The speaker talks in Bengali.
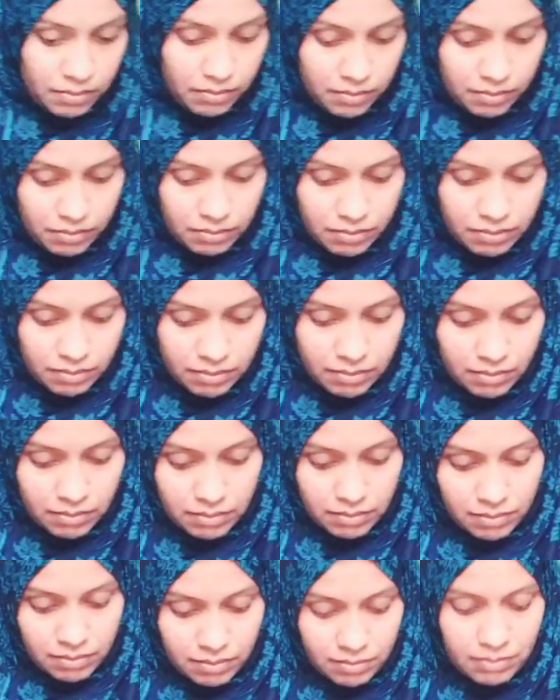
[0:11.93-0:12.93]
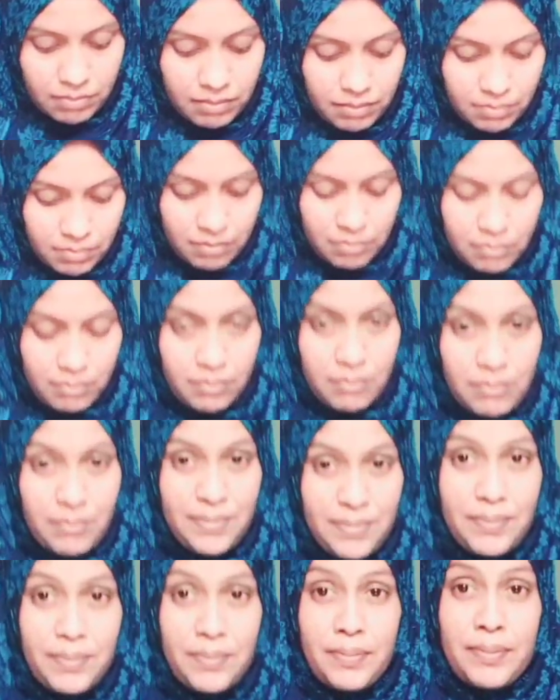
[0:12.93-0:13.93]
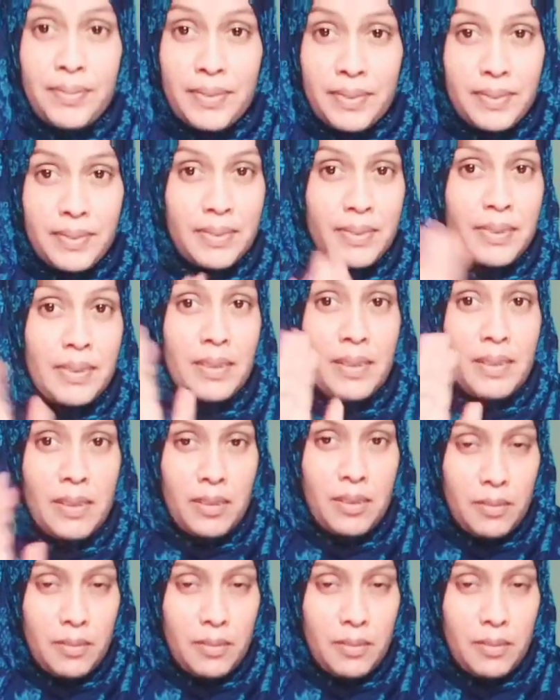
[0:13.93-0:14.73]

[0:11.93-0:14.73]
আসলাম আর আজকে দেখাবো যে আমি কি